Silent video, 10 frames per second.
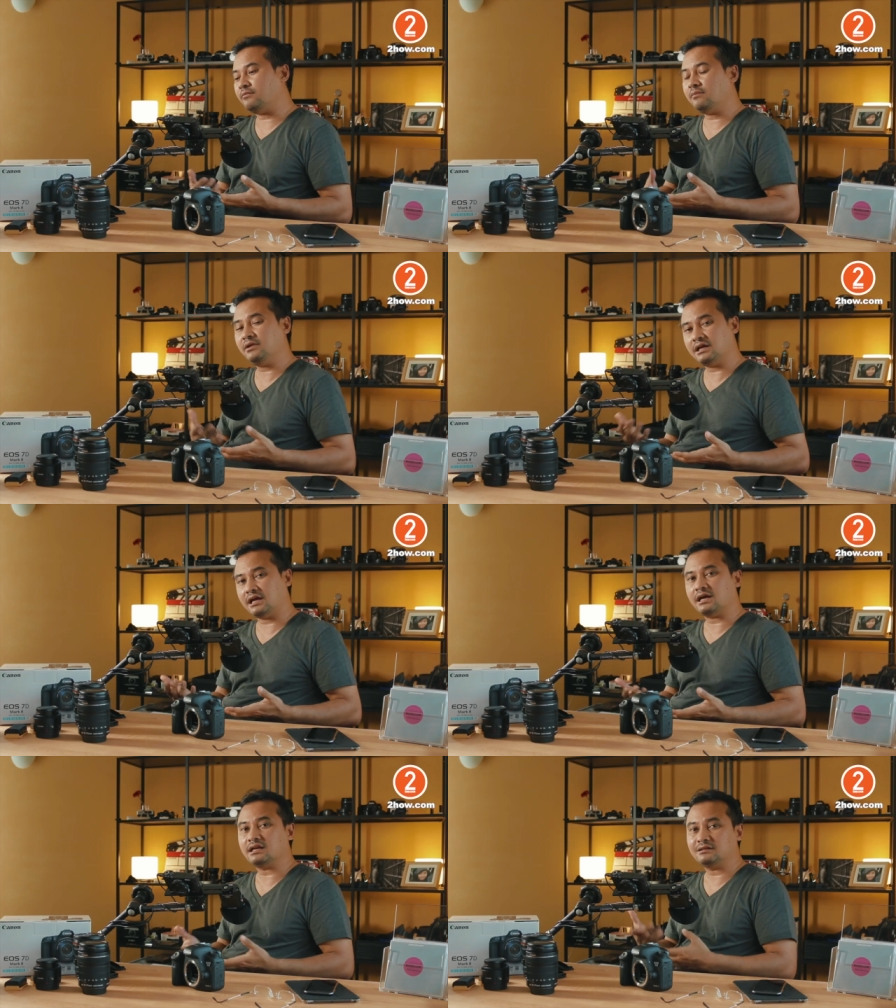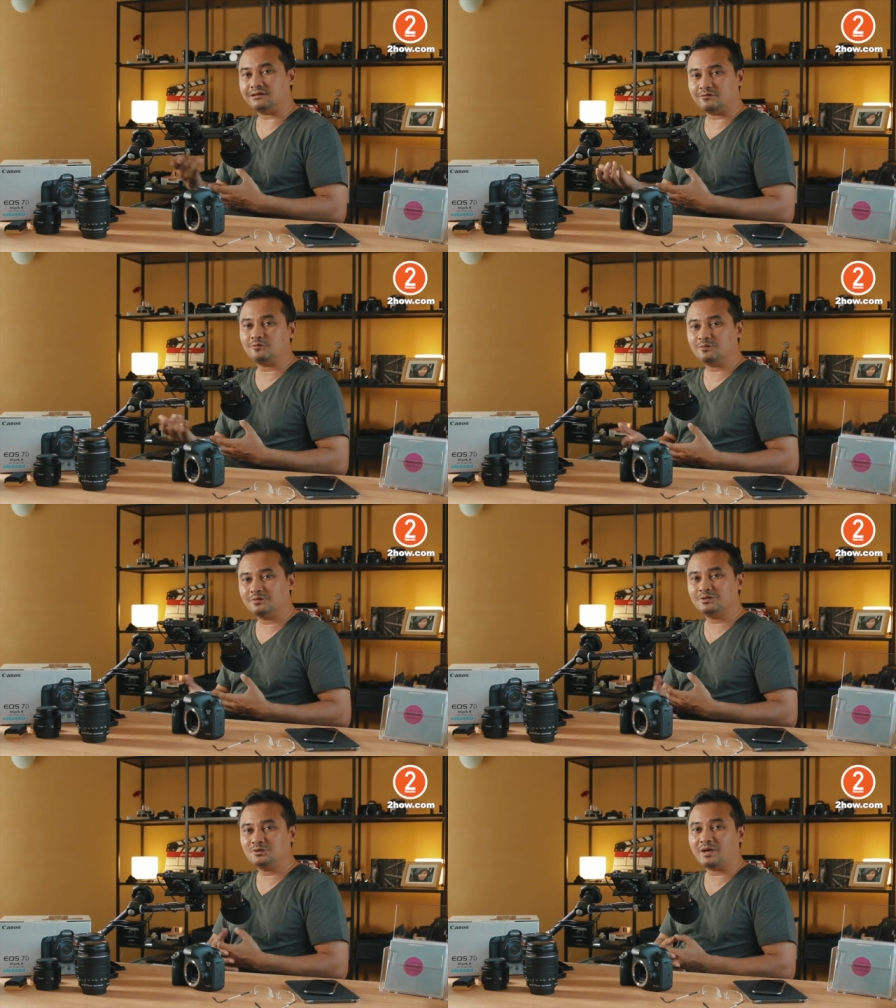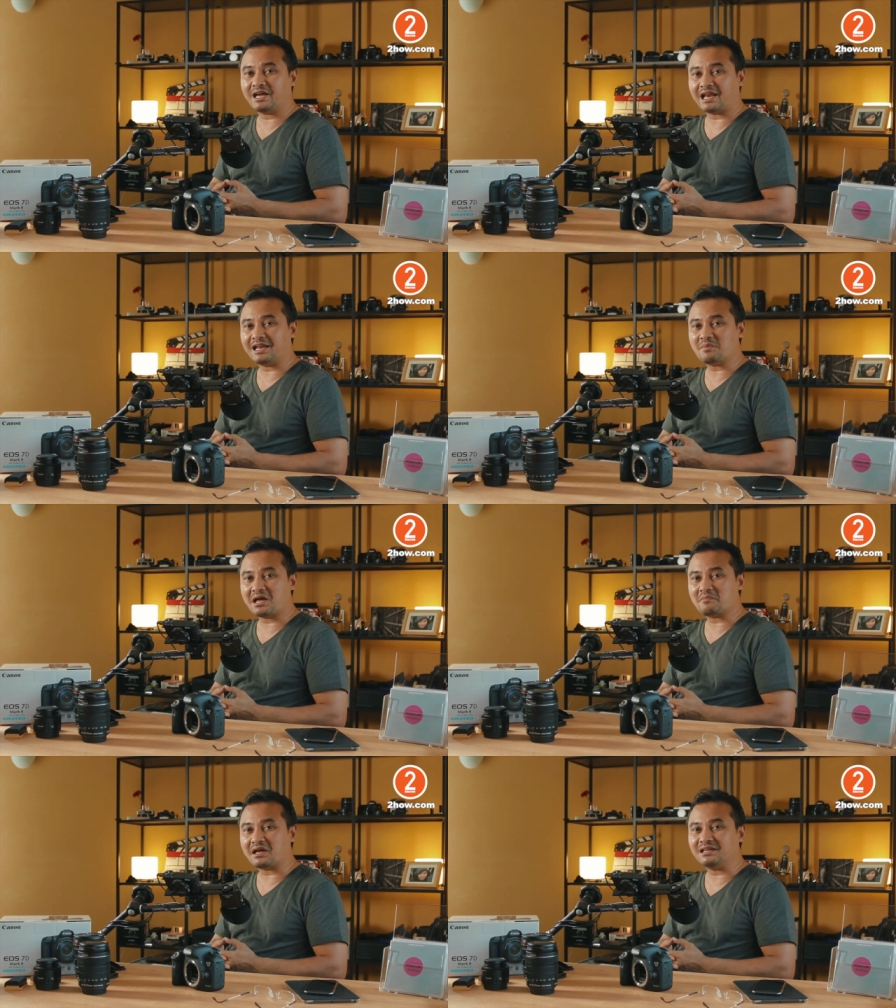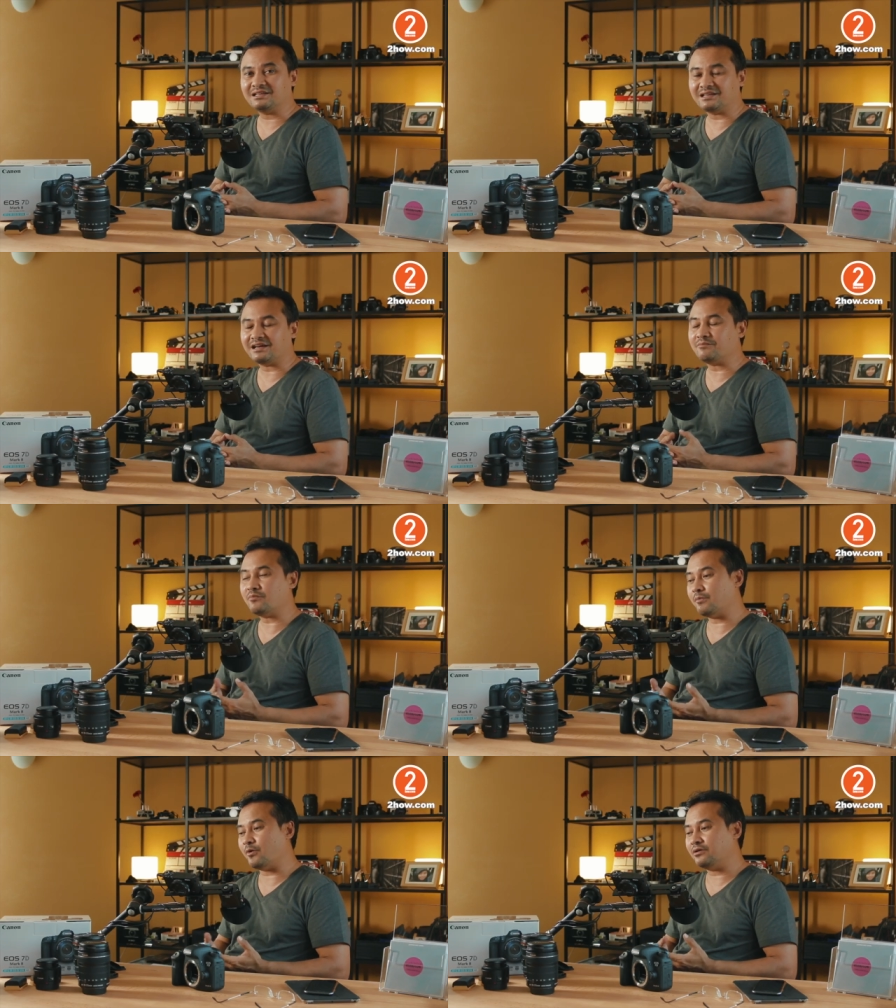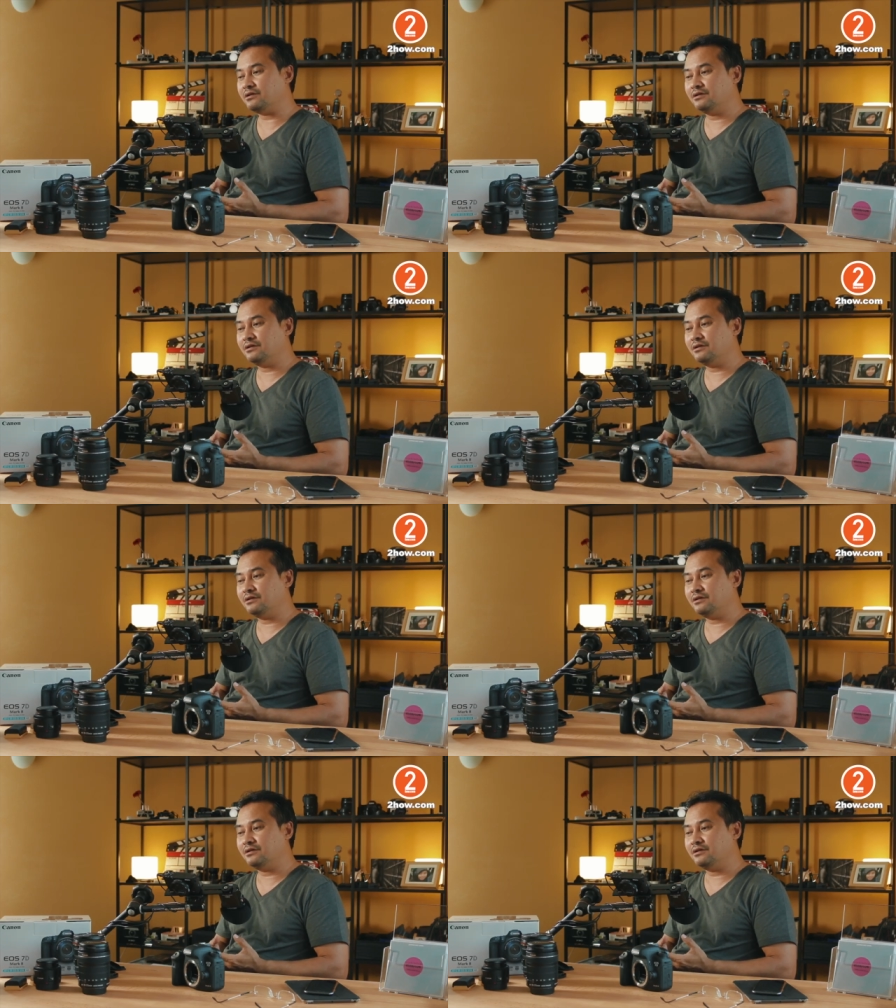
ถามแล้วเป็นไงอะ่ะ แล้วช่วยงานได้มากไหมนะครับบอยบอก